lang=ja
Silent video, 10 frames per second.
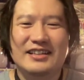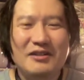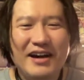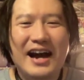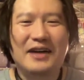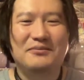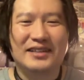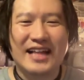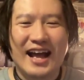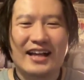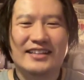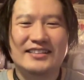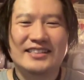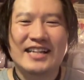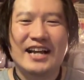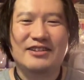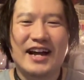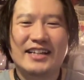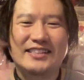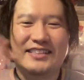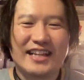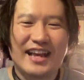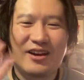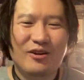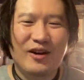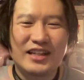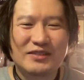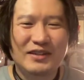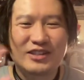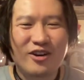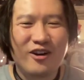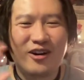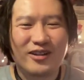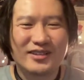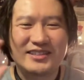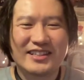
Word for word: では、また次回の配信でお会いしましょう。